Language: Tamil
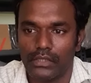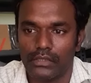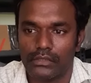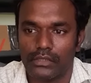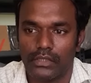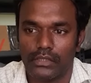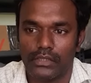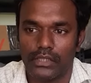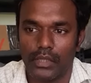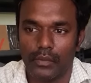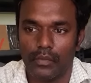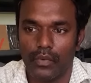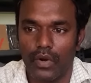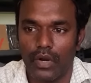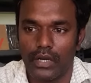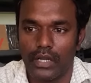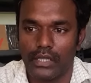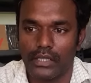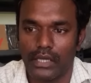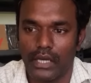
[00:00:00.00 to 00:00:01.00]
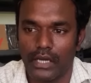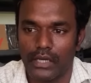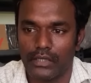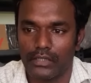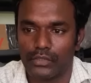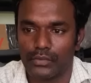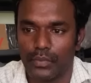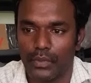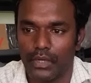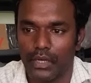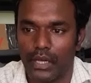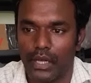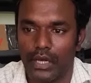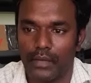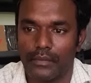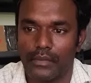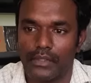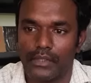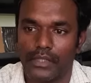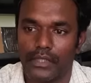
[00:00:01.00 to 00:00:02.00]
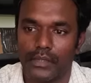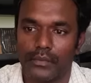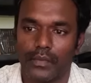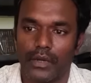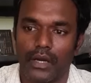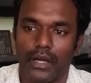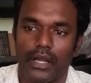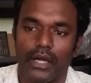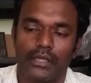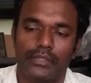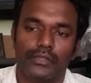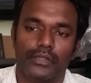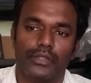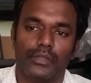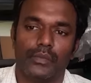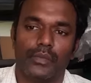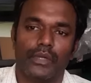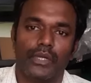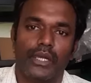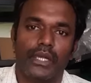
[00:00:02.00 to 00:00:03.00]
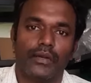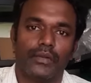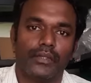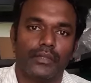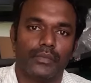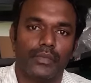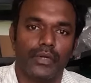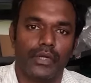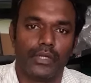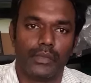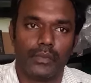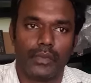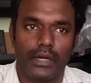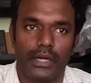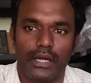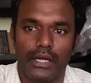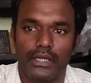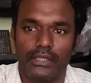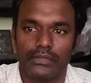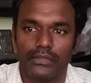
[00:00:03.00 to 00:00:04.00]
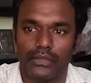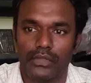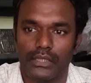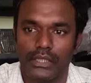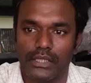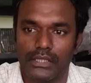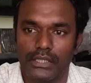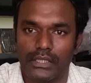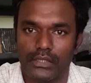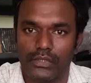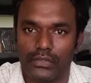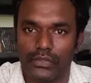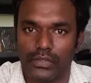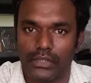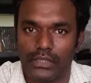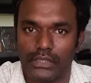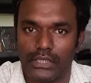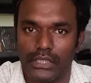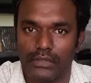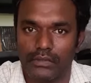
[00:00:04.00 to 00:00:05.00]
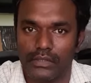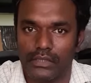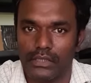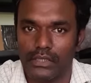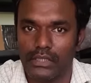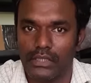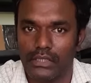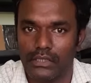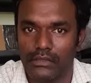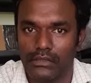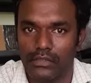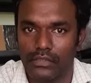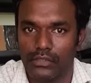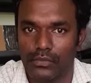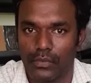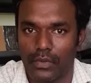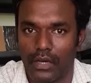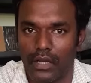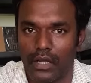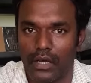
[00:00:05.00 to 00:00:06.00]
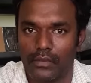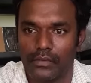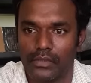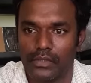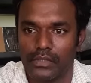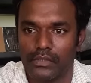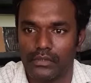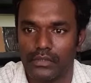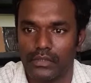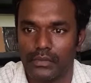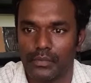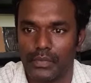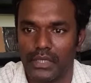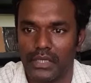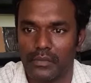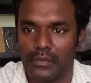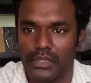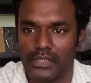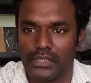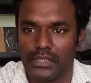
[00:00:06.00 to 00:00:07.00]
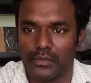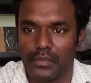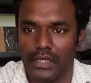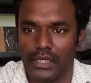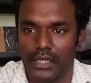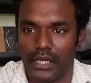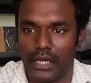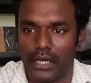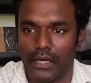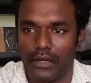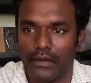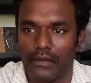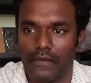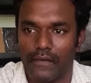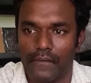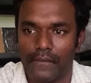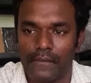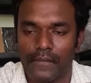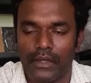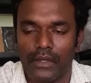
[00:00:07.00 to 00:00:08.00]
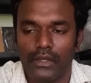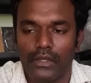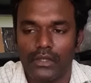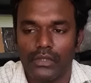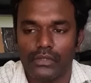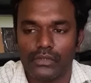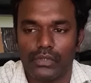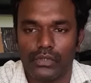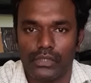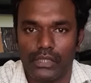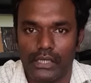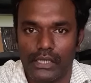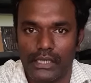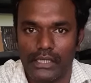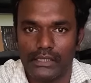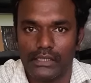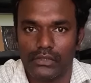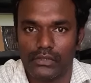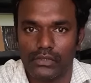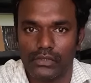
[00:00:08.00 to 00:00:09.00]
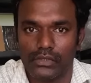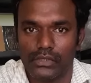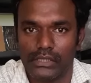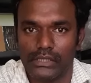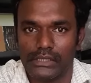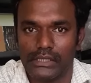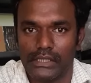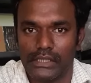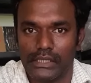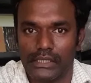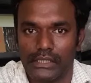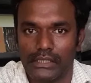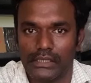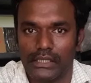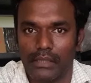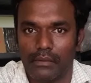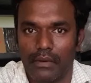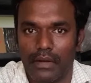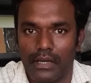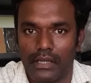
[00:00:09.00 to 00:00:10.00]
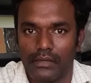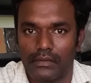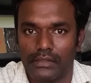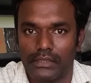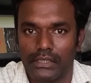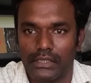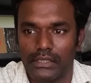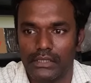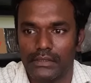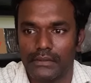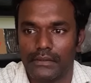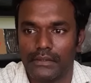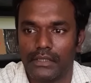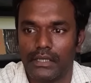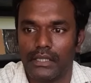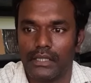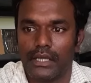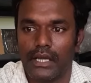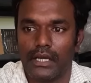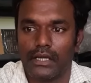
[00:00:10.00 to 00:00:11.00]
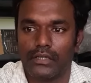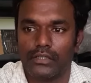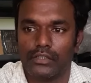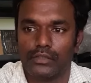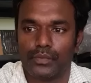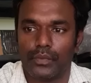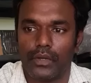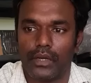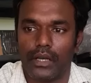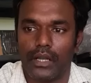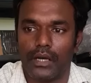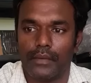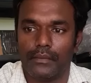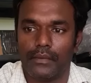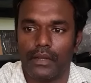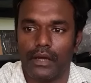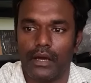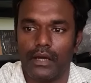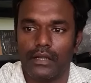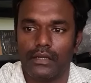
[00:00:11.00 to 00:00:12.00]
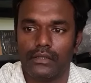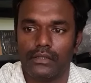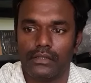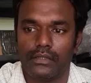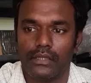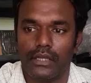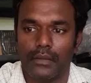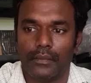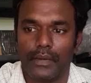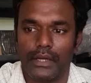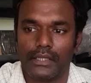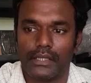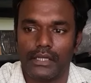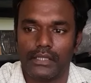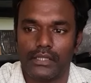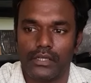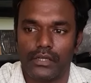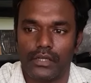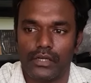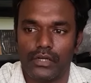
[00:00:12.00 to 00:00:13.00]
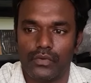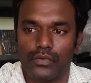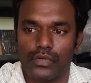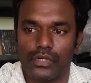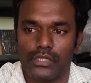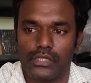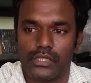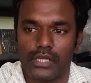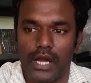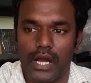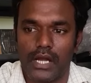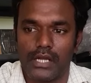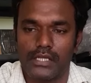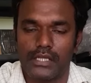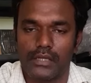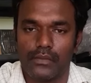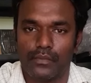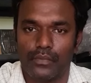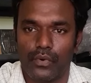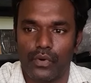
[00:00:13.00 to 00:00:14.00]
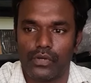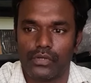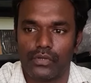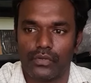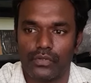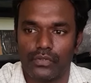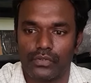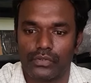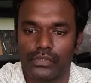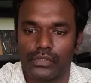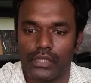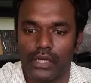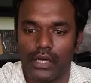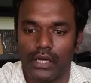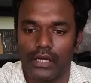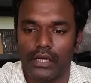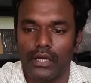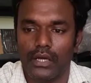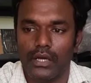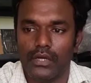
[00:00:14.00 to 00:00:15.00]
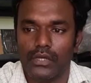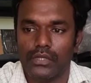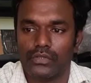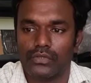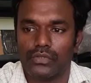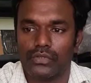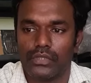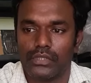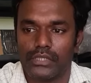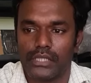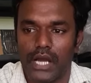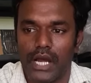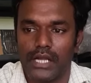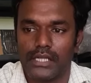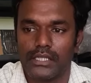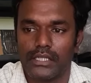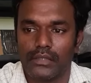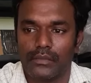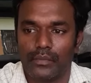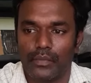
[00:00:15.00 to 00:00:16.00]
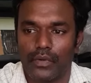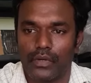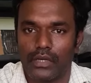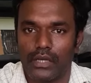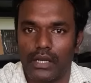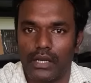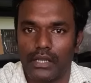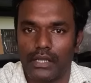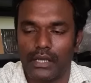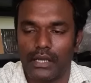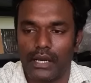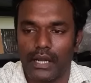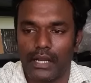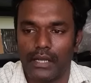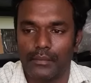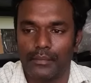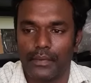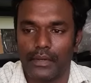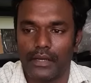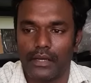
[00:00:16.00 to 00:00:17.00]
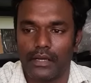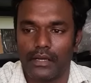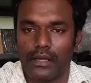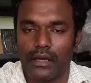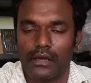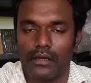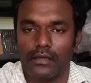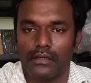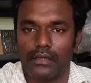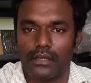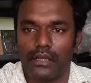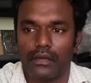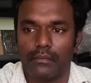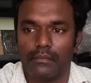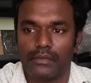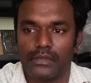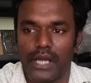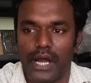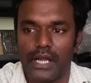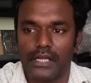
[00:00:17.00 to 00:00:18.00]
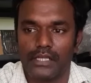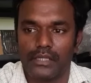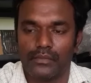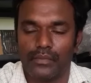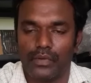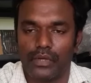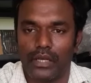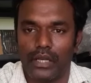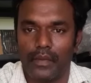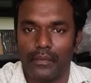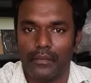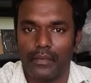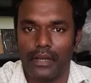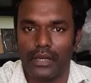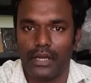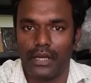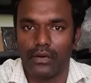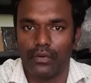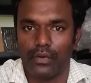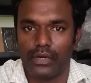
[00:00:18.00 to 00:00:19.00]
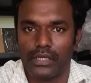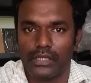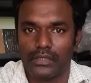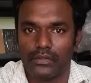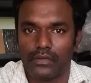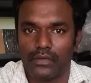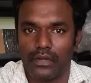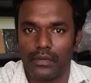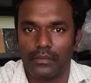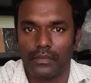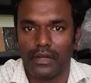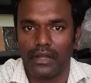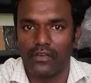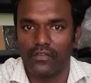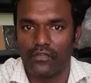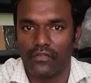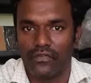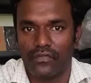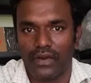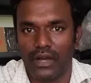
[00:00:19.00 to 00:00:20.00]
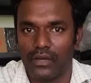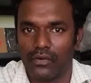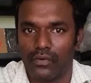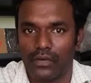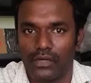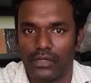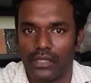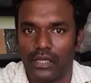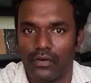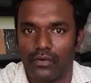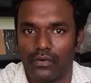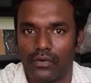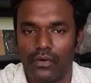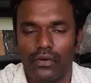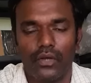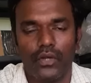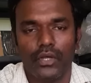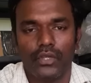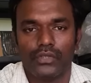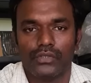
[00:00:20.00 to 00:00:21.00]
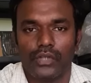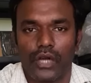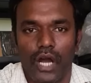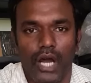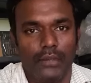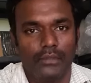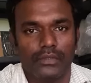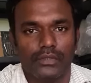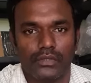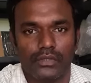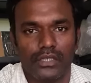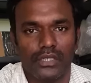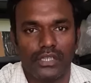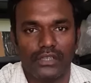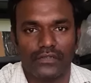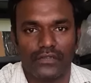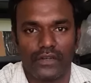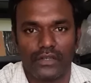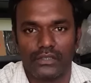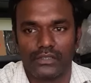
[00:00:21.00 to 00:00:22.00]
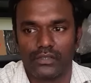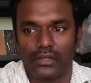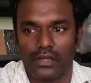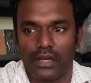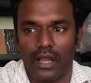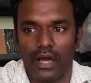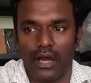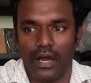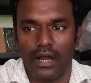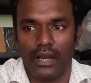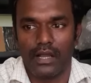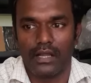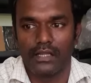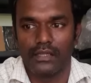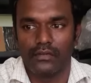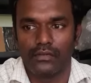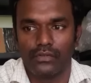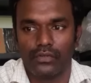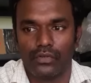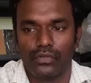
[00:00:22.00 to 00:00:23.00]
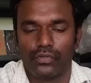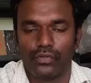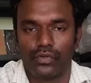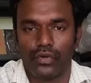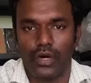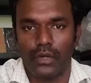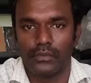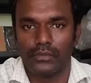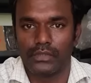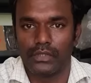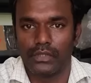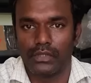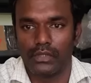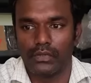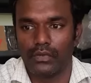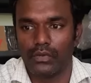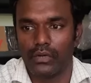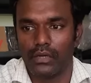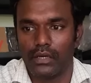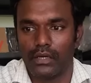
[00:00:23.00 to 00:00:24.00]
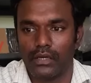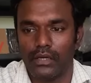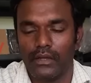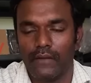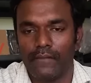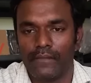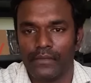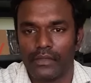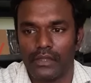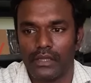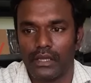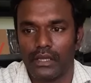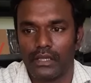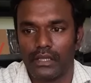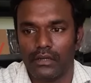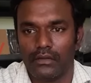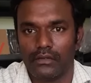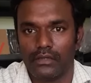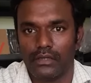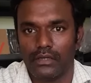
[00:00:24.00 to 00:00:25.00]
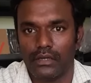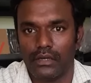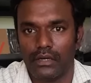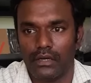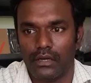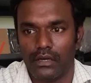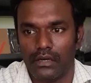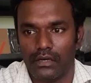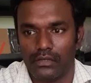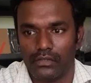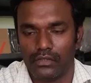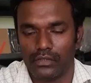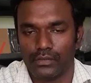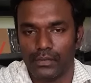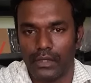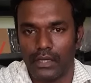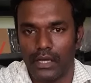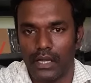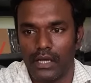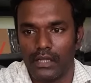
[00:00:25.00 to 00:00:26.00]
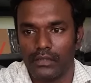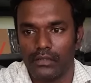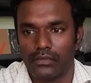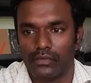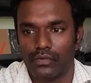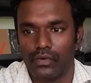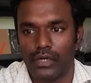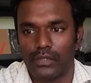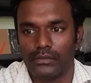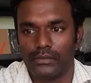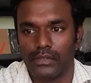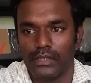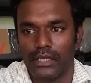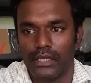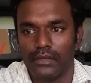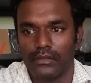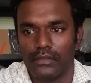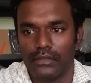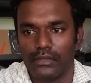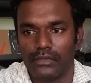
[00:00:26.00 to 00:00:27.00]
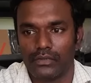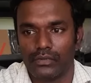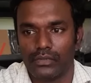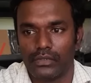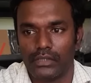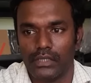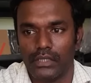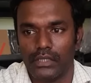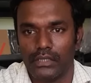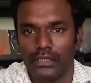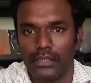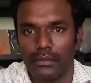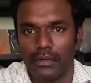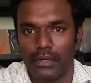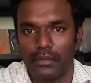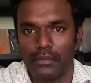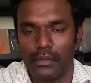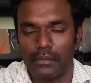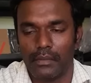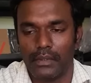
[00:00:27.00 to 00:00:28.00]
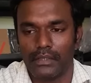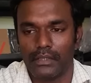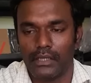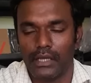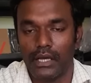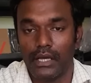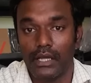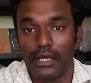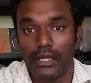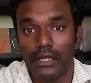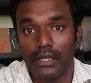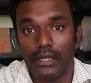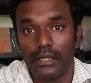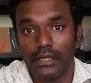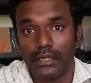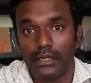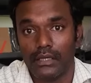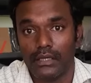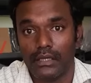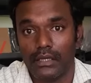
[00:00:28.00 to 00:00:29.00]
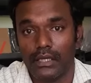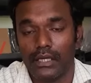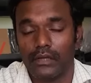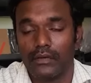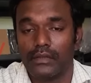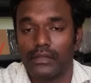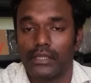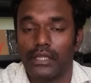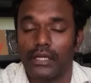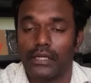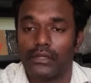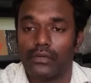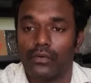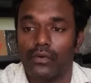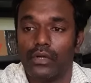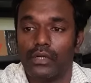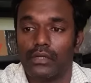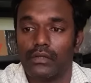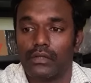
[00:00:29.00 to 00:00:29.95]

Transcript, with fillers: ஸோ இந்த போர்டு எதுக்காக யூஸ் பண்ணலாம் அப்படின்றத நீங்கள் பார்க்கலாம் ஸோ இது பின்னாடியே வந்து போட்டிருப்பாங்க ஸோ டிசி டு டிசி வந்து யூஸ் பண்ணலாம் அப்படின்றது வந்து இது பின்னாடி மென்ஷன் பண்ணியிருக்காங்க ஸோ இந்த டிசி டு டிசி இந்த மாடல் வந்து எதுக்காக யூஸ் பண்ணலாம் அப்படின்னா இதில் பார்த்தீங்கன்னா தெரியும் ஒரு சார்ஜிங் போர்ட் ஒன்று கொடுத்துருக்காங்க ஸோ இந்த சார்ஜிங் போர்ட்டில் நீங்கள் கனெக்ட் பண்ணனா நீங்கள் சார்ஜிங் போர்ட்டில் எப்பவுமே என்ன வோல்டேஜ் வரும் அப்படின்னா ஃபைவ் வோல்ட் தான் வரும் ஸோ ஆம்ஸ் வந்து டிஃப்ரென்ஸ் வரலாம் ஆனால் இது வந்து ஒரு டூ ஆர்ம்ஸ் வரைக்கும் உங்களுக்கு நீங்கள் இதில் வந்து யூஸ் பண்ணலாம் இந்த டூ ஆர்ம்ஸை நீங்கள் இதில் கொடுத்துட்டு இந்த பக்கமாக பார்த்தீங்கன்னா இருபத்தி எட்டு வோல்ட்